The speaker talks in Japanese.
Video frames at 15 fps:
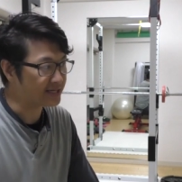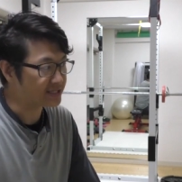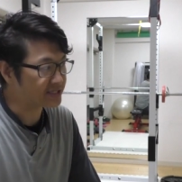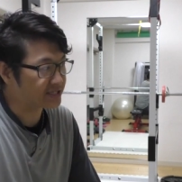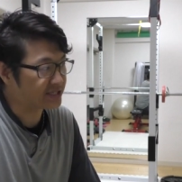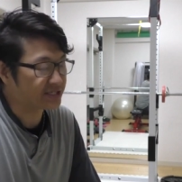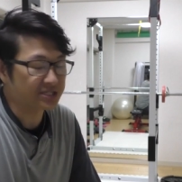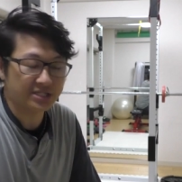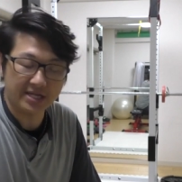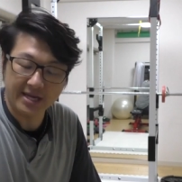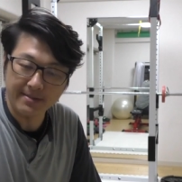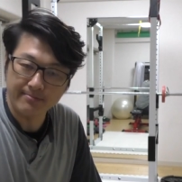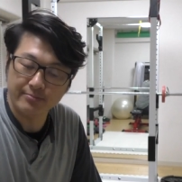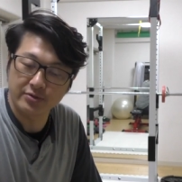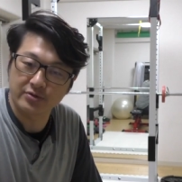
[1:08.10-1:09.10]
いいちにち
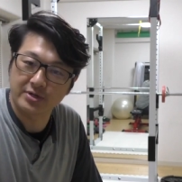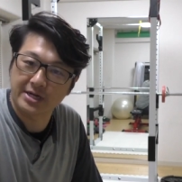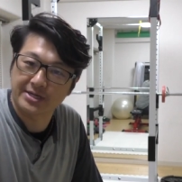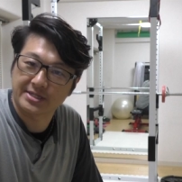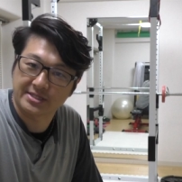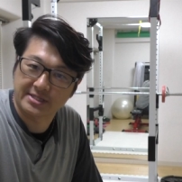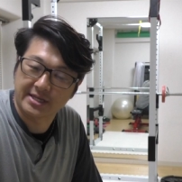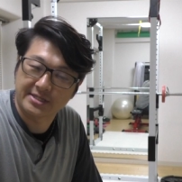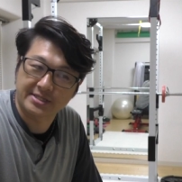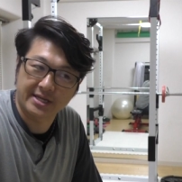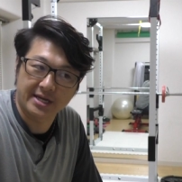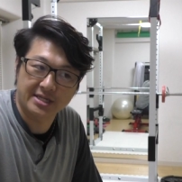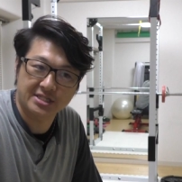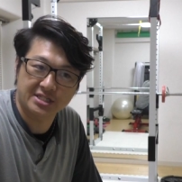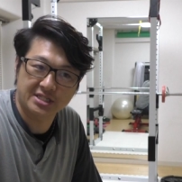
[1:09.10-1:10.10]
塩分がですね、
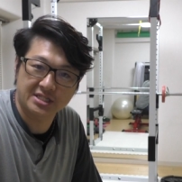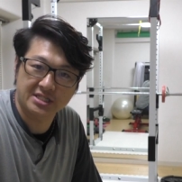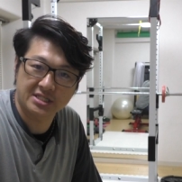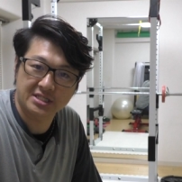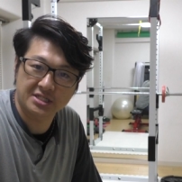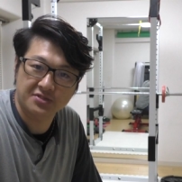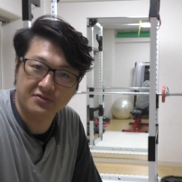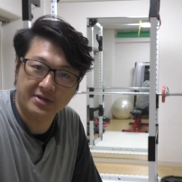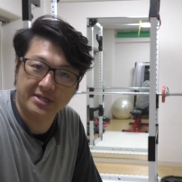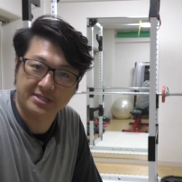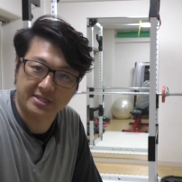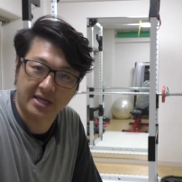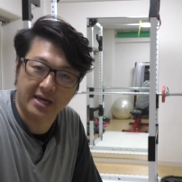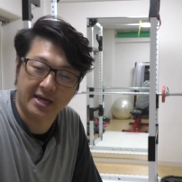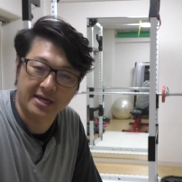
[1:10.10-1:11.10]
成人はで
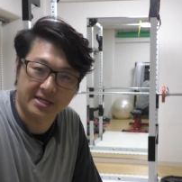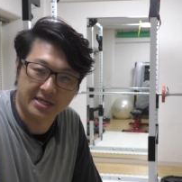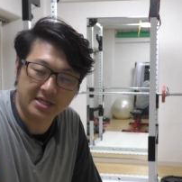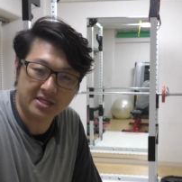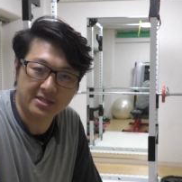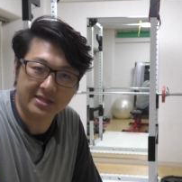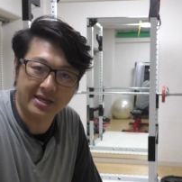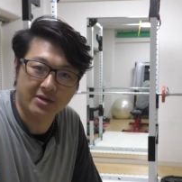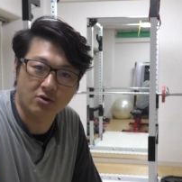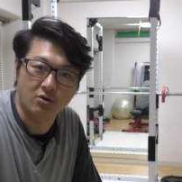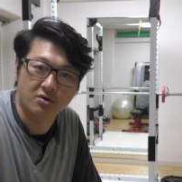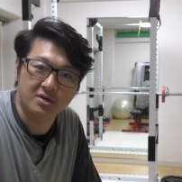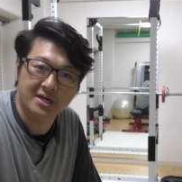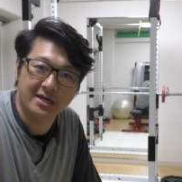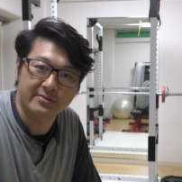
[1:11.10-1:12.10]
すね、いってん
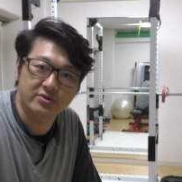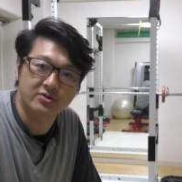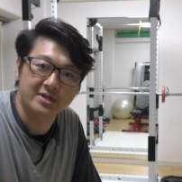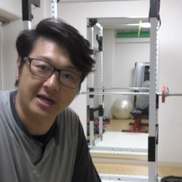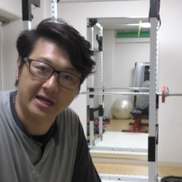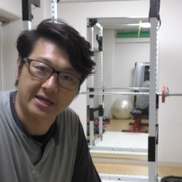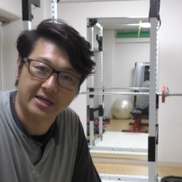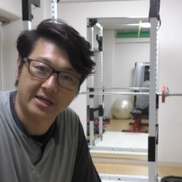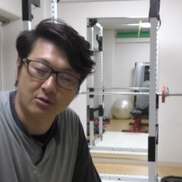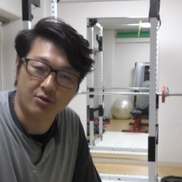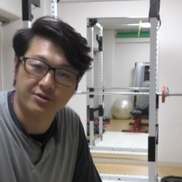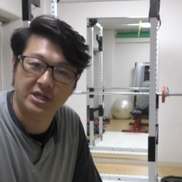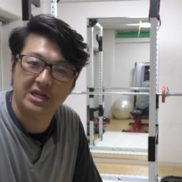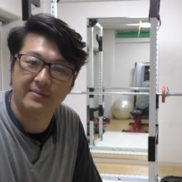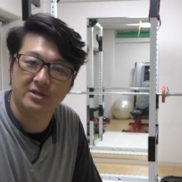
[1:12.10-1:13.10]
ごグラム ぐらい
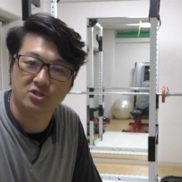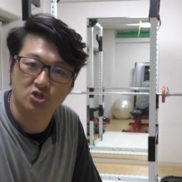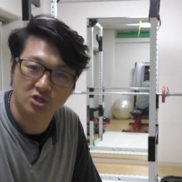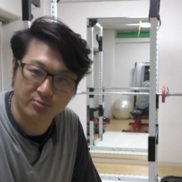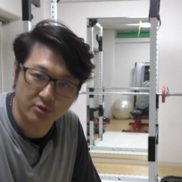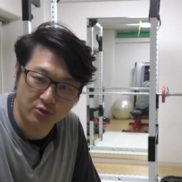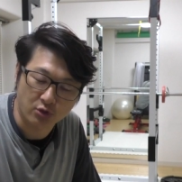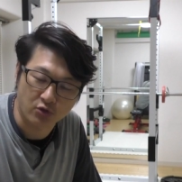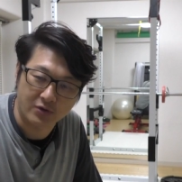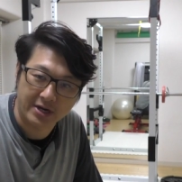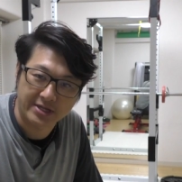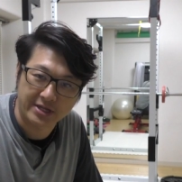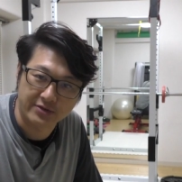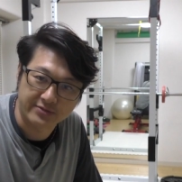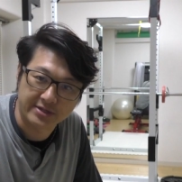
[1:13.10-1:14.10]
摂っていれば十分と言わ
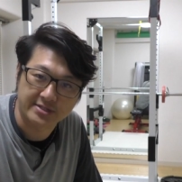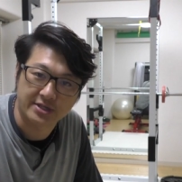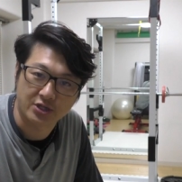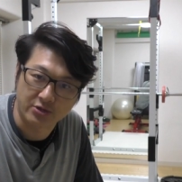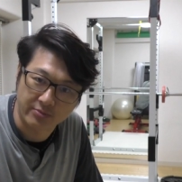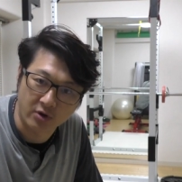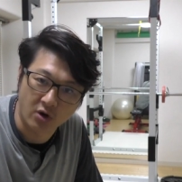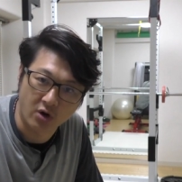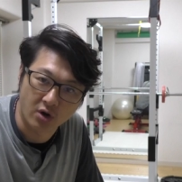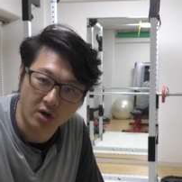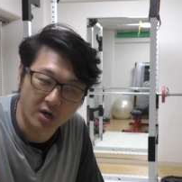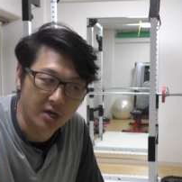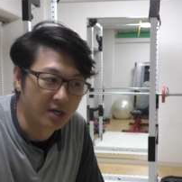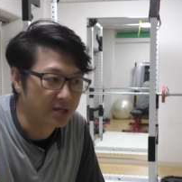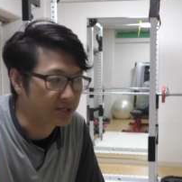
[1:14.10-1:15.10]
れているんですけど
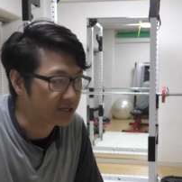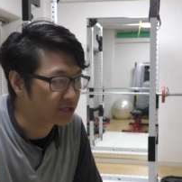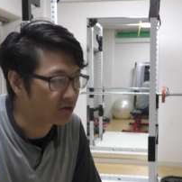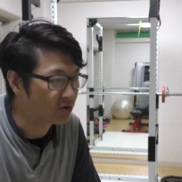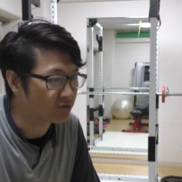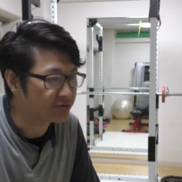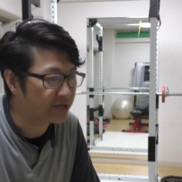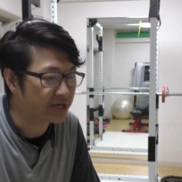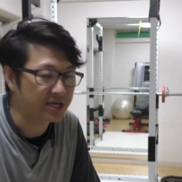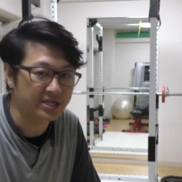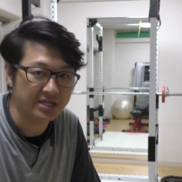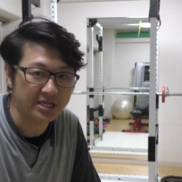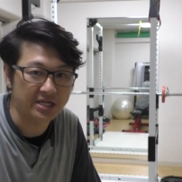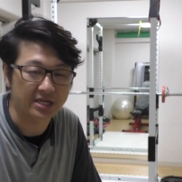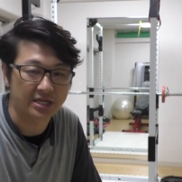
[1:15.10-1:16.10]
も、基本的
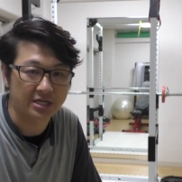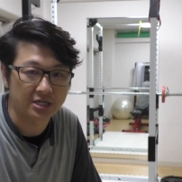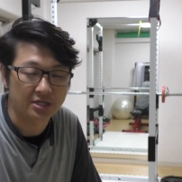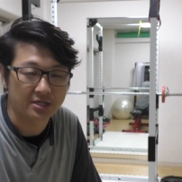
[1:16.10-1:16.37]
に